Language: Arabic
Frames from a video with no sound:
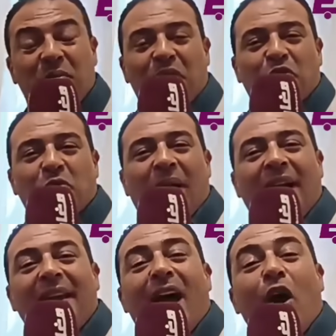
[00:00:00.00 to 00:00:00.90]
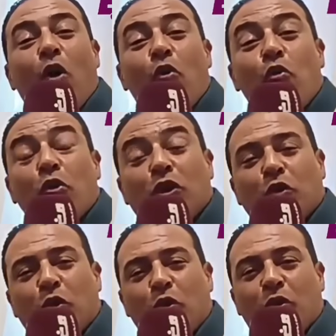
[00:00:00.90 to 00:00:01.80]
تبعتوا معنا
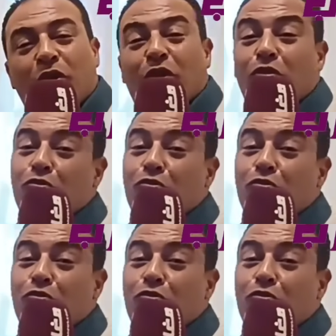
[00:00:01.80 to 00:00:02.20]
اول ظهور